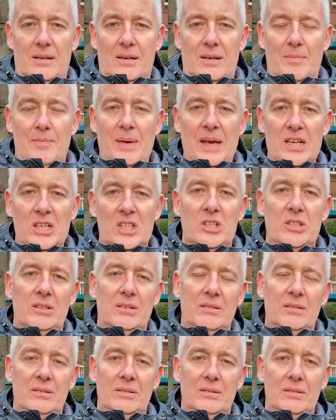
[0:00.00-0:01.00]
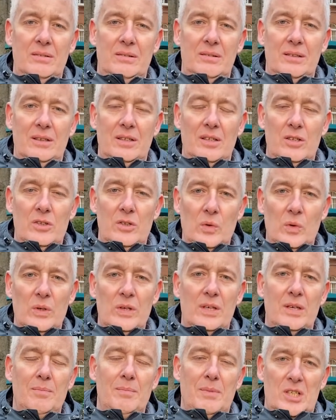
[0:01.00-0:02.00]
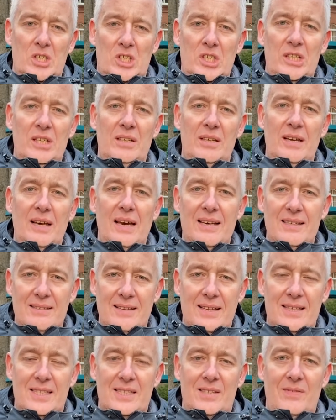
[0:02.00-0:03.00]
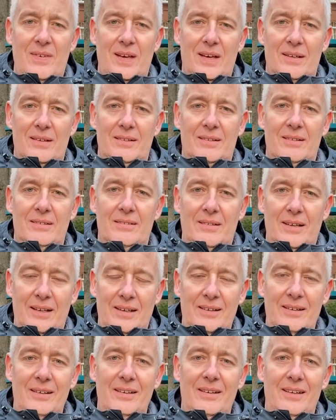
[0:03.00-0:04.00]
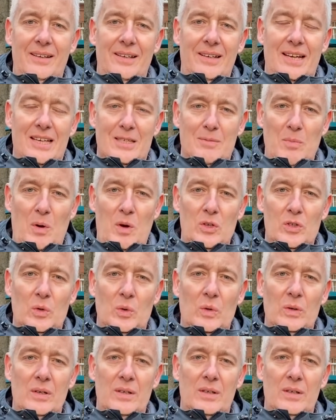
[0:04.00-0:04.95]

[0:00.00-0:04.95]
Menschen durch Maschinen ersetzt werden. Denn das Motto